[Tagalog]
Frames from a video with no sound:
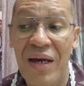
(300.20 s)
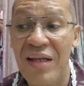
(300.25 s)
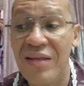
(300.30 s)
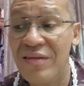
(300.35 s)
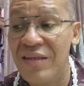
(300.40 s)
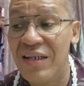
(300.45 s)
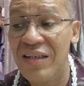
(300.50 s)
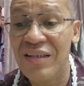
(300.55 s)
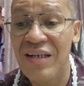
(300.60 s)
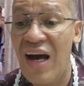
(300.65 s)

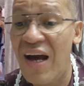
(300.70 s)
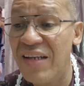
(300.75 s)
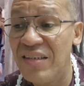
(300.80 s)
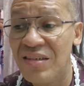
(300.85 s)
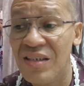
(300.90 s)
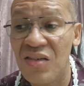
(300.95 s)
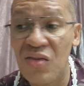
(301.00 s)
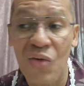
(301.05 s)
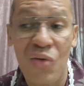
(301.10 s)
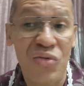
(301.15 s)
and then kahit
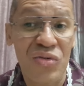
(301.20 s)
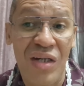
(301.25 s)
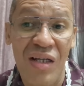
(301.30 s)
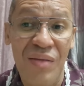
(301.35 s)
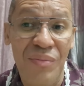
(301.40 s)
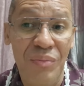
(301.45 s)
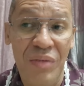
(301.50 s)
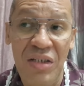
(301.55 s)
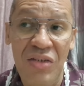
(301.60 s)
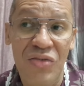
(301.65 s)
sa social
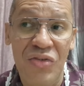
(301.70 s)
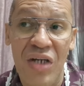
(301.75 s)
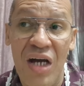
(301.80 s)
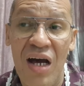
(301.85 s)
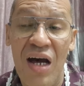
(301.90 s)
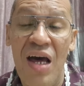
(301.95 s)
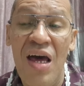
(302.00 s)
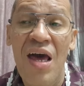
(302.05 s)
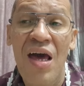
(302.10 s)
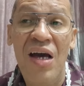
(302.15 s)

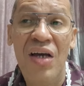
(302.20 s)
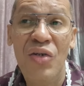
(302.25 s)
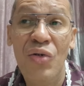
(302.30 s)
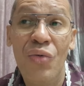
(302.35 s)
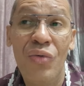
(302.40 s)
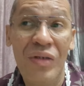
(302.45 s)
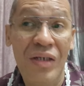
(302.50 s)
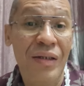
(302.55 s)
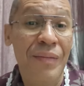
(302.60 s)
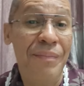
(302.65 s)
media
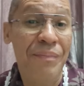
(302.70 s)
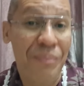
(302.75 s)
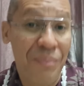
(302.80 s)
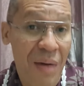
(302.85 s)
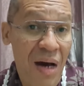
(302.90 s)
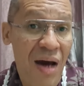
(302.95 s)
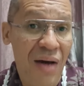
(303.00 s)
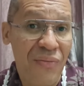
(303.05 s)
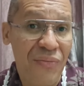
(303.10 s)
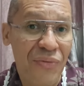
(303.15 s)
yung
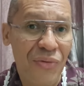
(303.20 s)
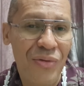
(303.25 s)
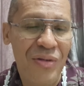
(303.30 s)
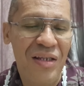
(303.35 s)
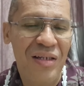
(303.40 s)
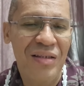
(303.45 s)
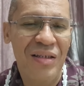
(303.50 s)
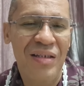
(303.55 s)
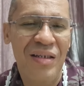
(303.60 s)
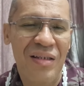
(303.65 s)
impactful
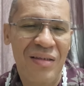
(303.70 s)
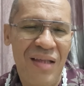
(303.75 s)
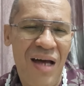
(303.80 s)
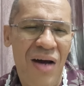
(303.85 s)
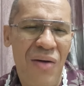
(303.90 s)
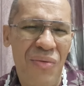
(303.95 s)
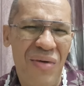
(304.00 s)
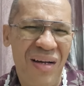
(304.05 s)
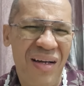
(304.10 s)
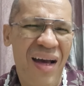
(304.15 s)
na
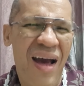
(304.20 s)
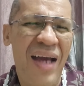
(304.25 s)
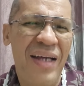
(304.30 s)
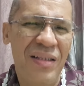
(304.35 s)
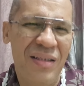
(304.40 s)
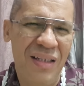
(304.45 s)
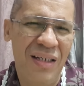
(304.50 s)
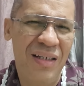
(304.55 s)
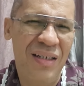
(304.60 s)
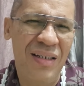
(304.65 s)
tinatawag I
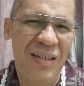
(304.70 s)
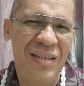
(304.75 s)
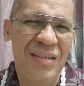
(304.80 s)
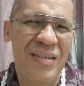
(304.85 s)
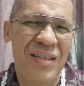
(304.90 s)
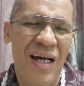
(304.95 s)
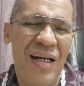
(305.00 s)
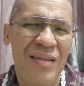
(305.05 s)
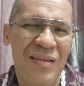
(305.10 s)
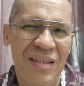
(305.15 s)
think it's
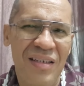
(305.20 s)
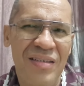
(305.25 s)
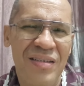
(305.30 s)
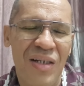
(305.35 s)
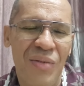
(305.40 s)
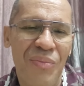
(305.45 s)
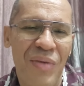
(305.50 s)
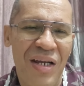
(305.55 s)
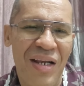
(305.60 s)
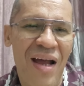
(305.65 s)

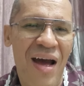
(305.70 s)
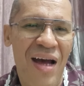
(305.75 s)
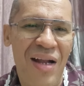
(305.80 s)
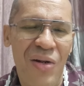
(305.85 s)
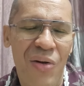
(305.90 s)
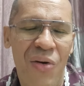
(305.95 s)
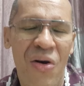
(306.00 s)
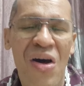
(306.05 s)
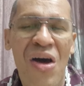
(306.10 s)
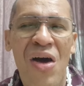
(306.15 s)
Atisa
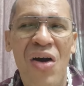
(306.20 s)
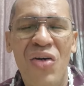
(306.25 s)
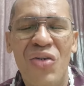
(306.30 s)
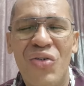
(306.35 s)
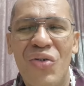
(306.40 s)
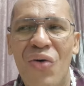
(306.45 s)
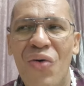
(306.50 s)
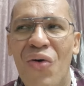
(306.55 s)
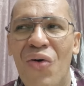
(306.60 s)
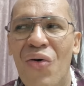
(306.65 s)
Manalo
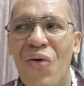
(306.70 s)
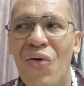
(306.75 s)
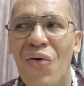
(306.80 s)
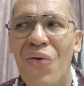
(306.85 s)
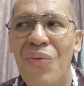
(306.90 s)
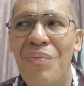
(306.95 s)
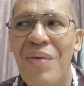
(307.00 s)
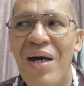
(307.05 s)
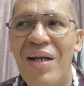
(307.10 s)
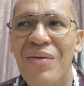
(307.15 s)
so
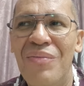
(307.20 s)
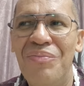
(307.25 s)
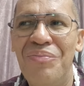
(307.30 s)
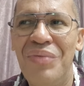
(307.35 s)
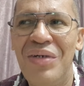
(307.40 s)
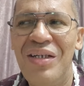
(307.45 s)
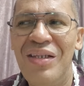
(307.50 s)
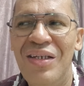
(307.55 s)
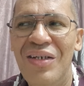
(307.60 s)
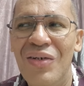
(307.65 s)
parang
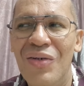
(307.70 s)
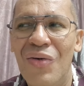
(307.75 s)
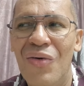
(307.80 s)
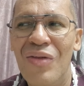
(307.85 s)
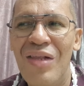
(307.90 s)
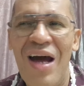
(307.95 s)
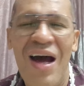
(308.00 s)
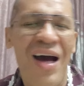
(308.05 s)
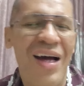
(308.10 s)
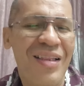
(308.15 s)
feeling ko
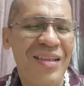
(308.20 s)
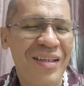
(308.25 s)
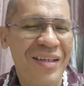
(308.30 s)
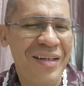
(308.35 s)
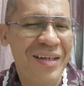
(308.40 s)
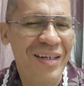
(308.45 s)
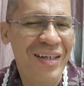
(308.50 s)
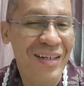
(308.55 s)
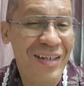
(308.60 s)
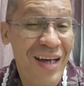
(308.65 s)
lahat
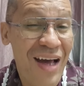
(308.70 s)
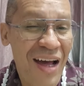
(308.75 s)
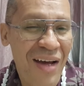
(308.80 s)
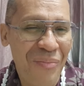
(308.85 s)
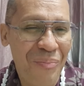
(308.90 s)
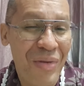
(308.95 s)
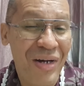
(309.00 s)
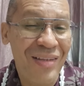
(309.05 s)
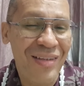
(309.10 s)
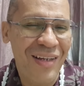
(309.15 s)
iiyak
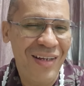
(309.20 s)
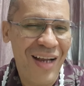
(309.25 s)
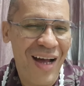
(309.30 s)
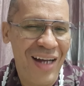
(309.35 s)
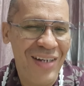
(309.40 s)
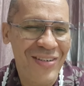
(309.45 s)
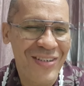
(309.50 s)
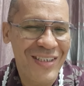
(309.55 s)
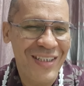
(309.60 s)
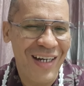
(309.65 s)
pag
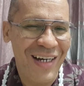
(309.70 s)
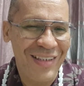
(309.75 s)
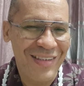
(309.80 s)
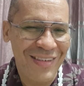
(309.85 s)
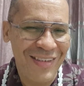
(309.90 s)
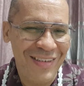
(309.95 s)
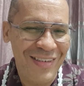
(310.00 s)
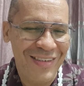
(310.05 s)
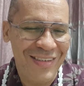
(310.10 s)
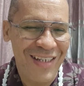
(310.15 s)
nanalo si
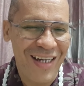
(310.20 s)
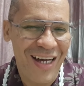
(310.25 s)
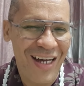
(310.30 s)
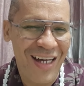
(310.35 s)
Atisa